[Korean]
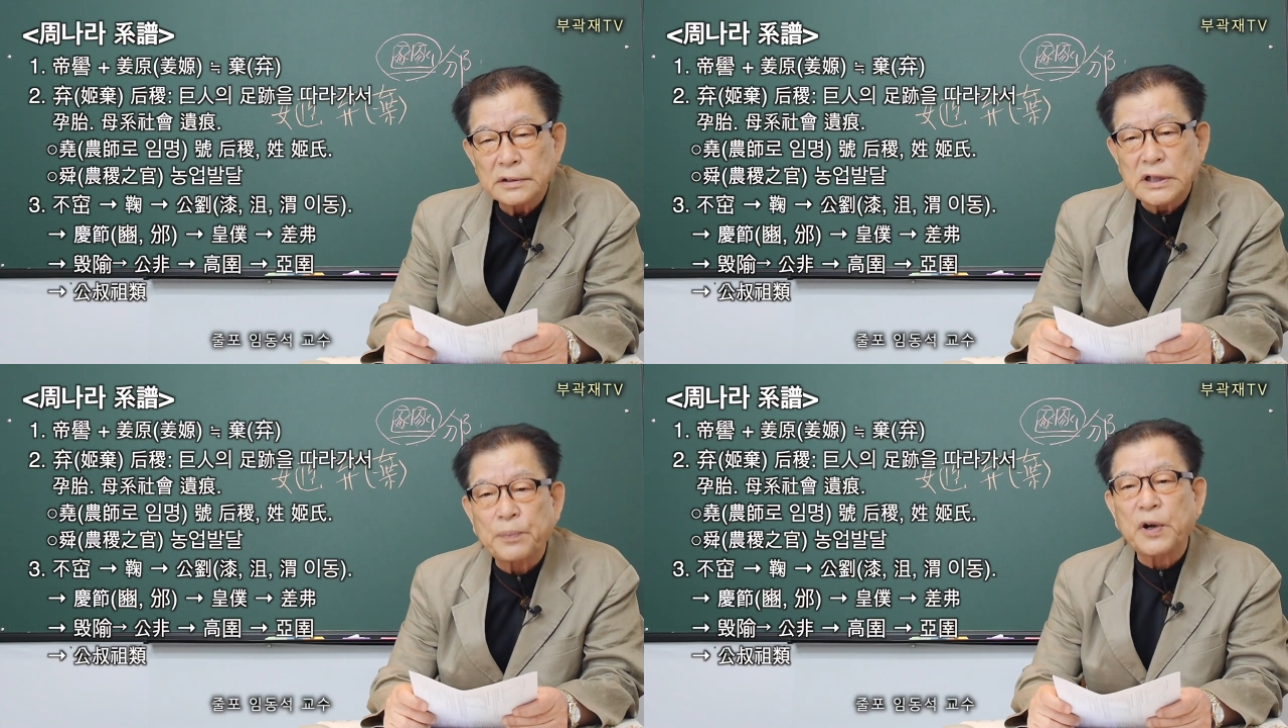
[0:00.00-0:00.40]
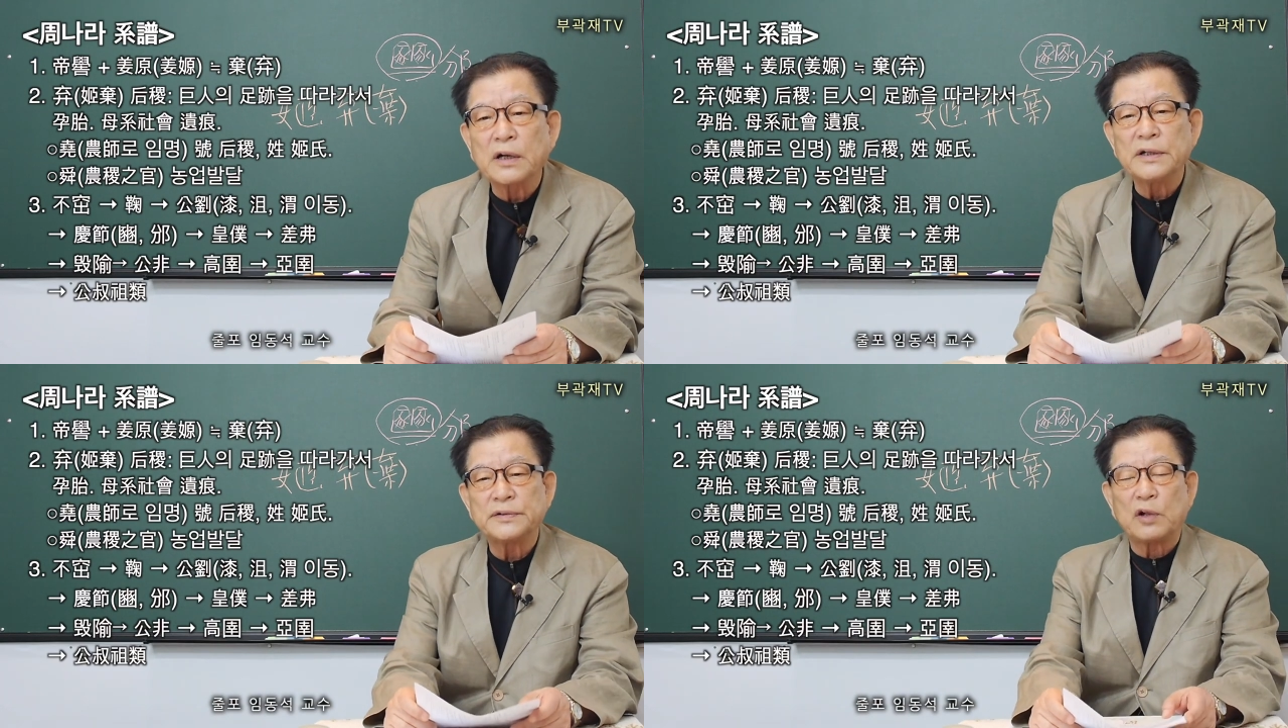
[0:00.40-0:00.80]

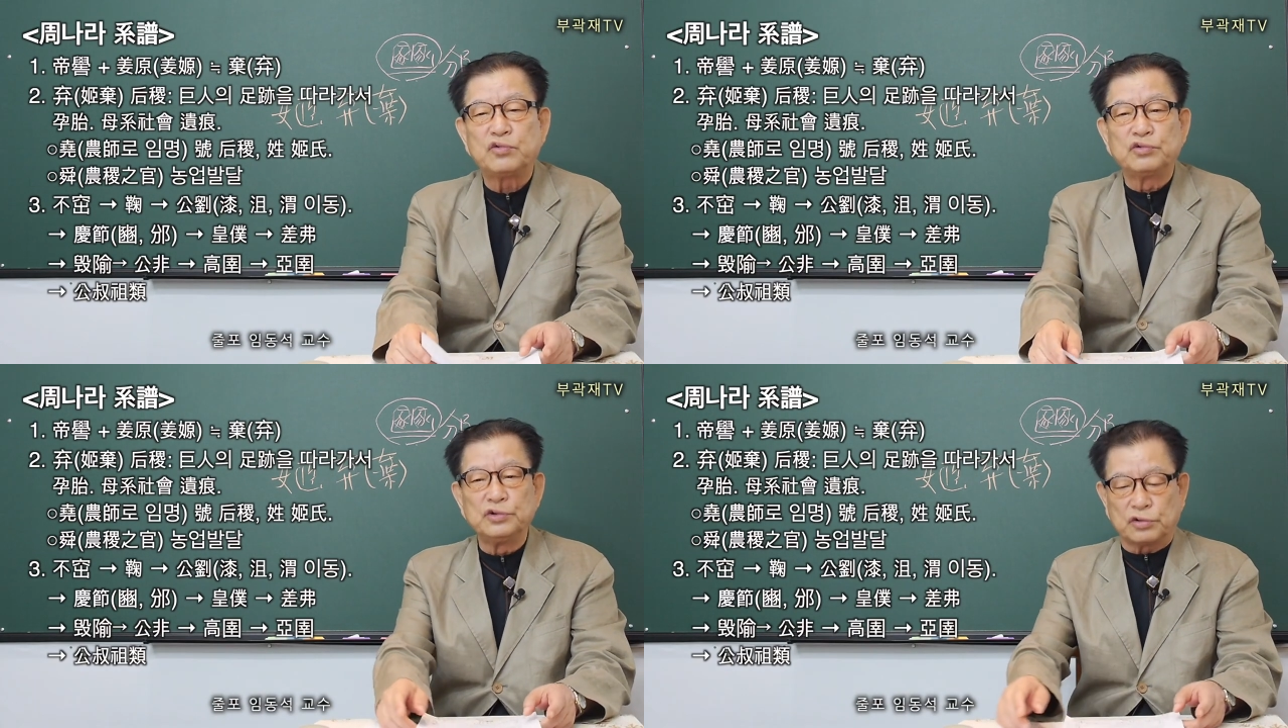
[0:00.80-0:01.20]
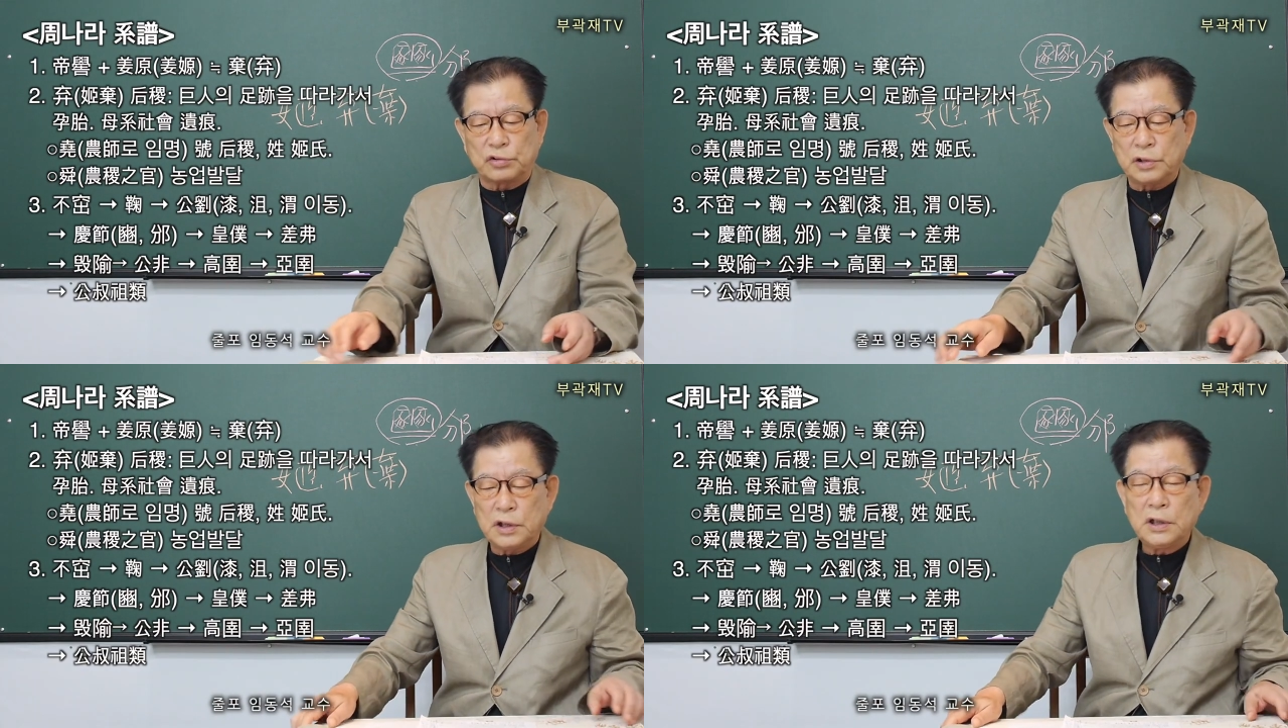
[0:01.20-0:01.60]
잡가를 했는데,
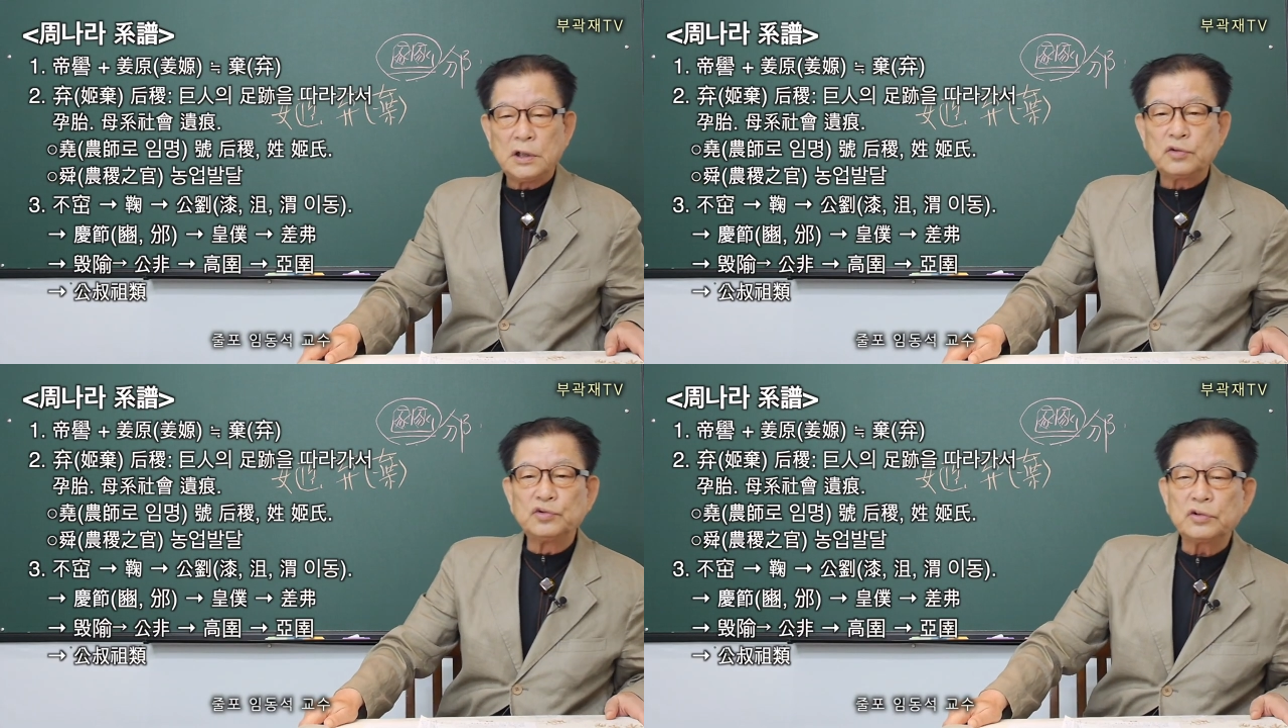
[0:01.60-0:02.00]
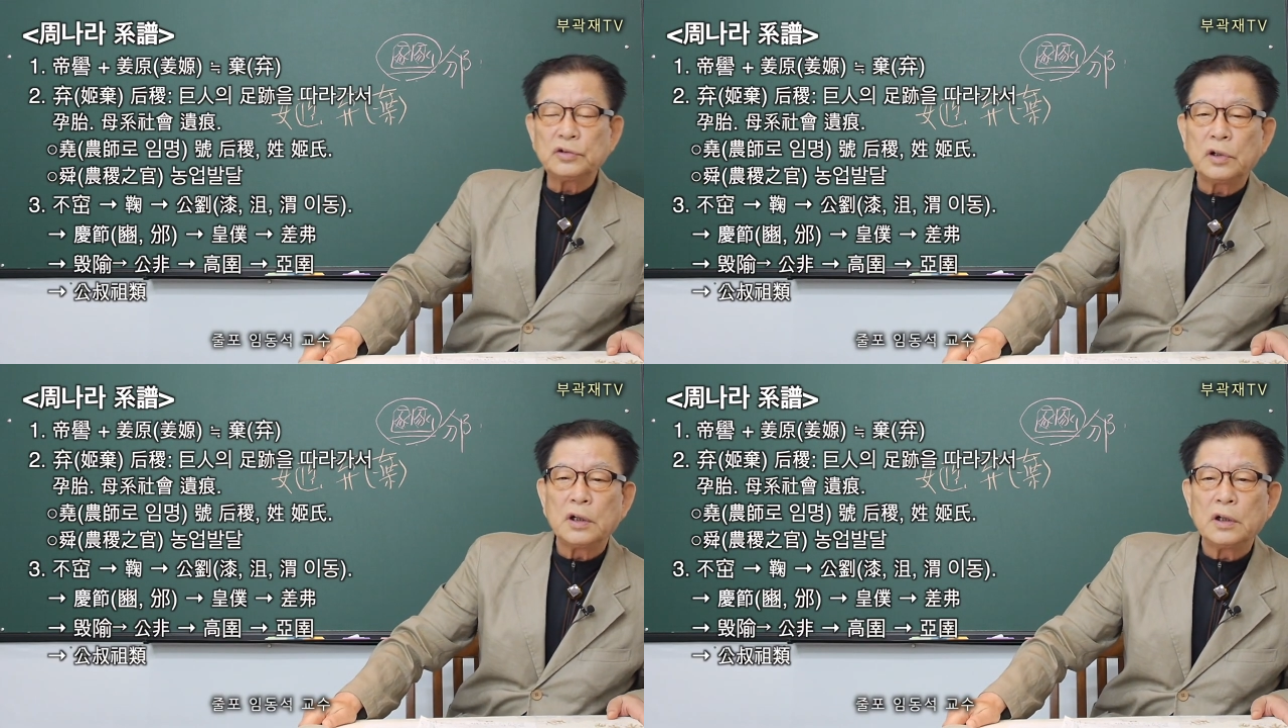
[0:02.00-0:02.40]

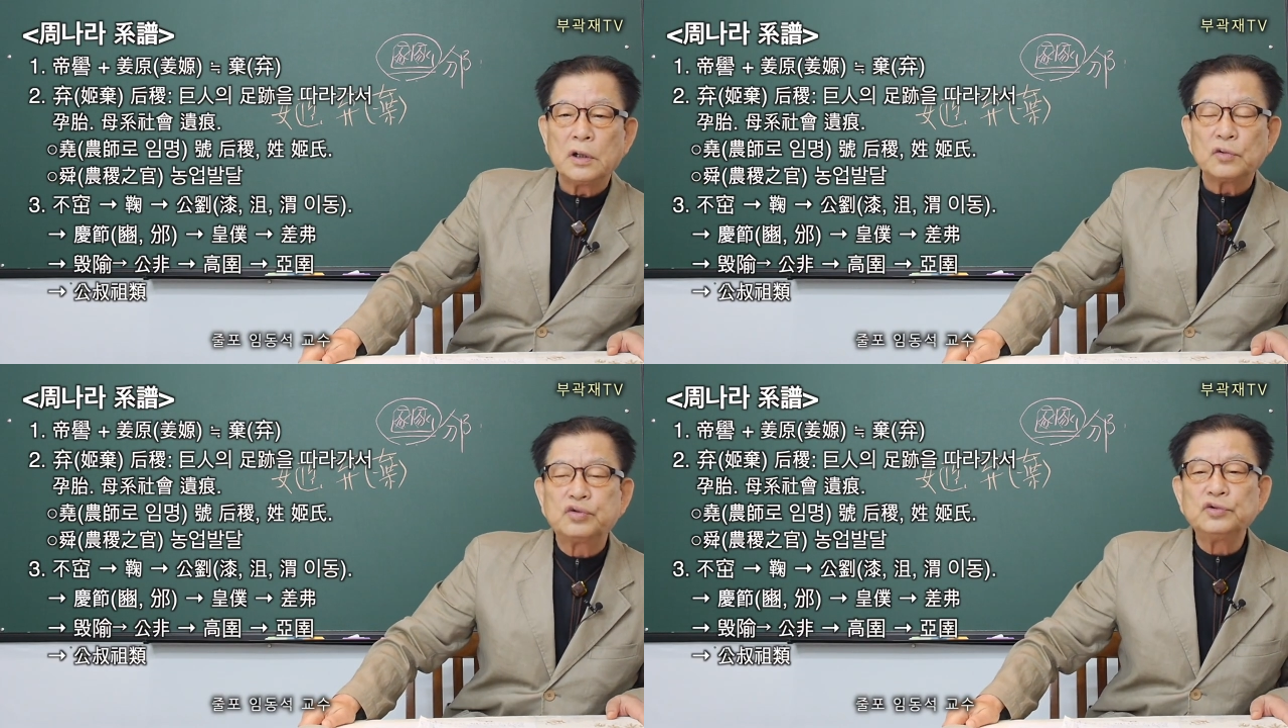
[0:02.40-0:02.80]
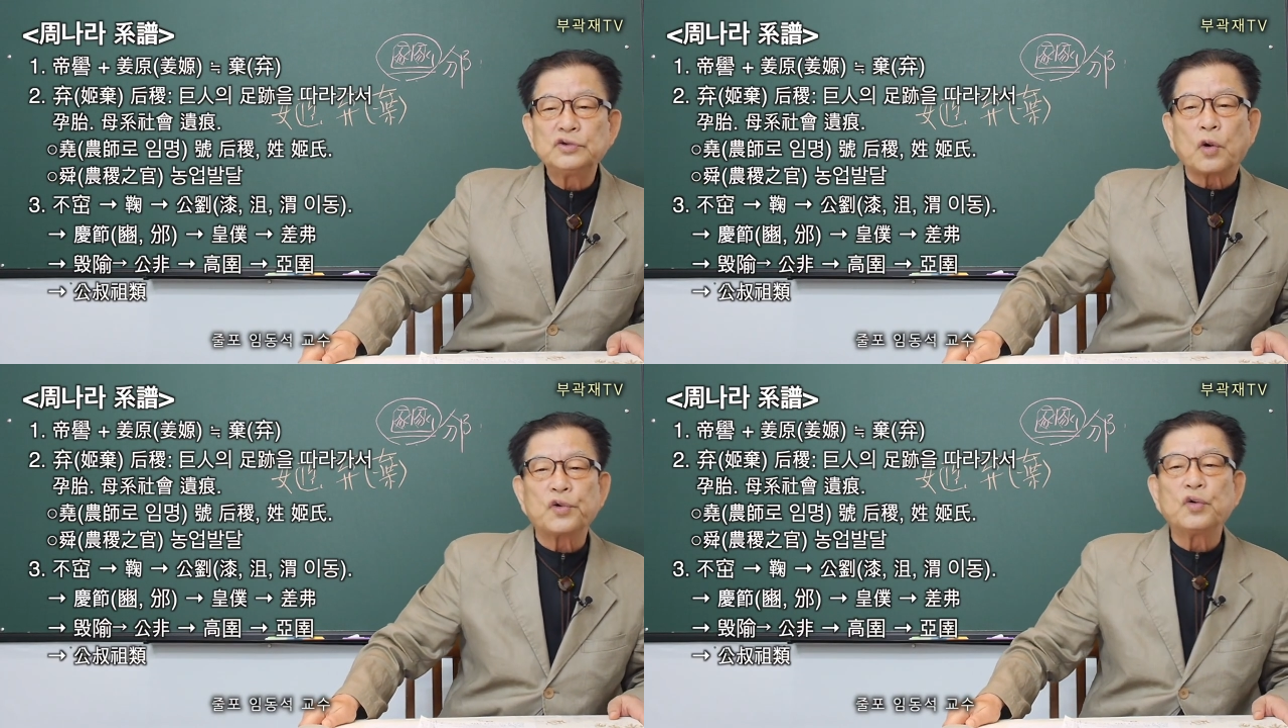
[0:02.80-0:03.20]
훈육은
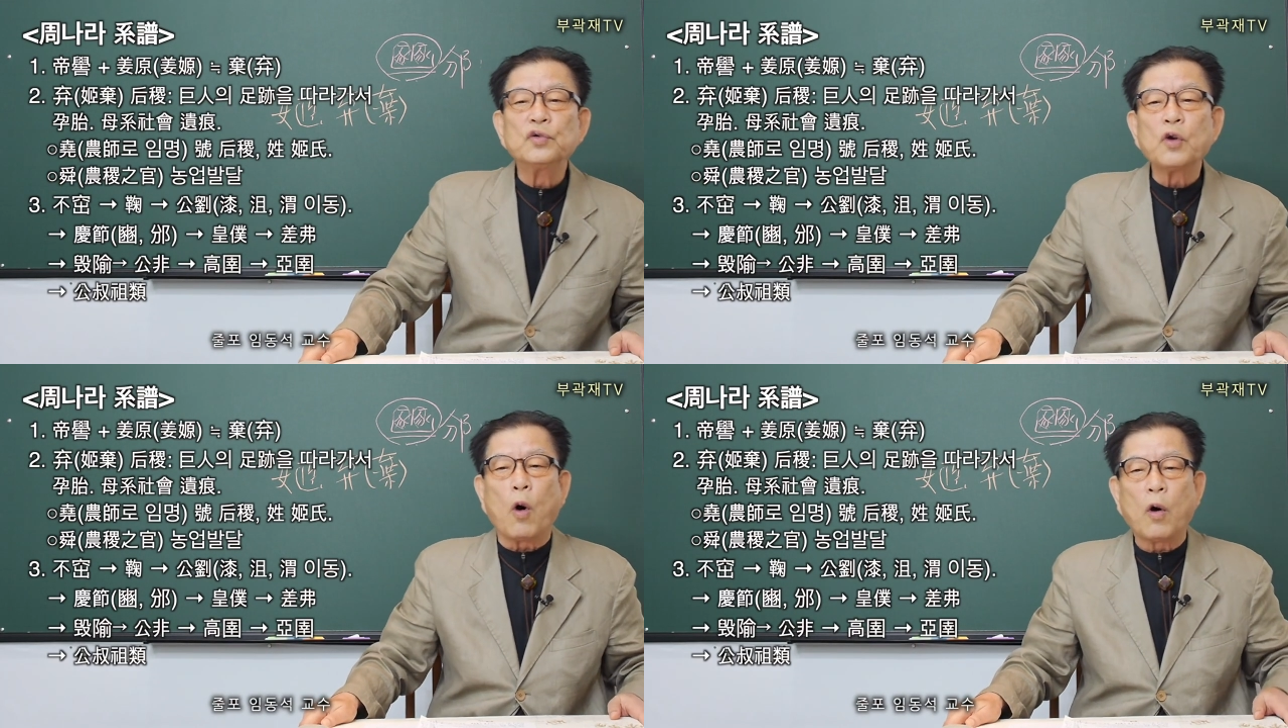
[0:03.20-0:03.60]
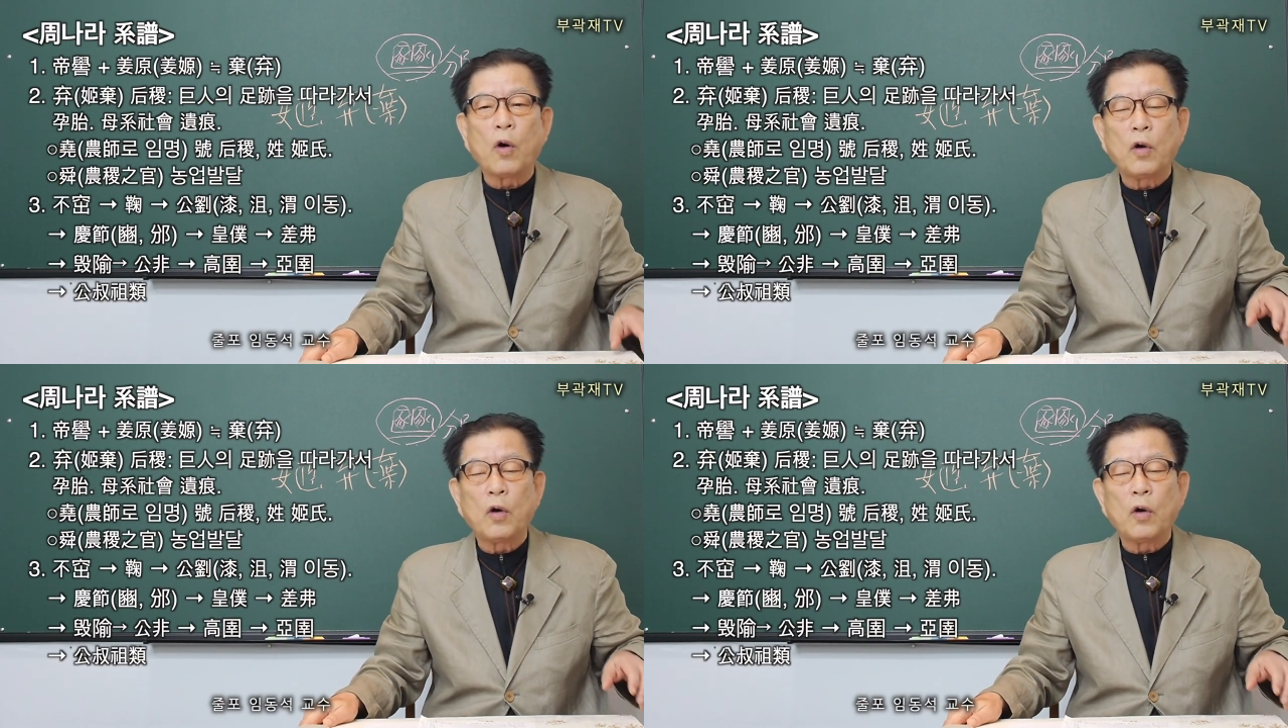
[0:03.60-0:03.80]
훈족, 흉노,